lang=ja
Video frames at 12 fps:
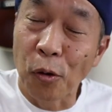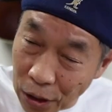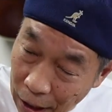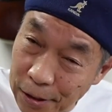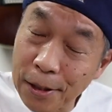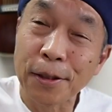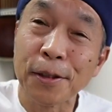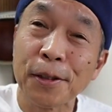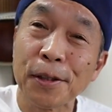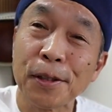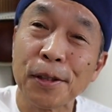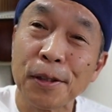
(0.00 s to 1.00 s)
こんな感じで
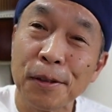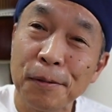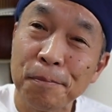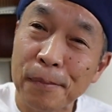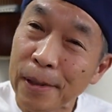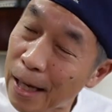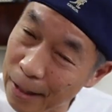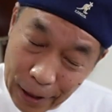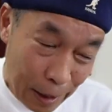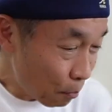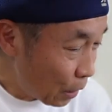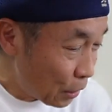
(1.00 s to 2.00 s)
す。なか
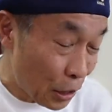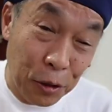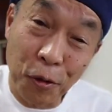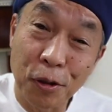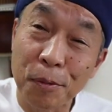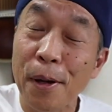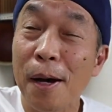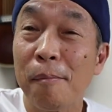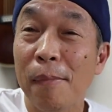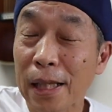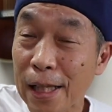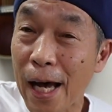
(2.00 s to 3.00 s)
なかやっぱり2曲目は
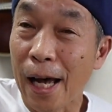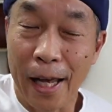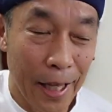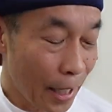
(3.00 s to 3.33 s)
まだ、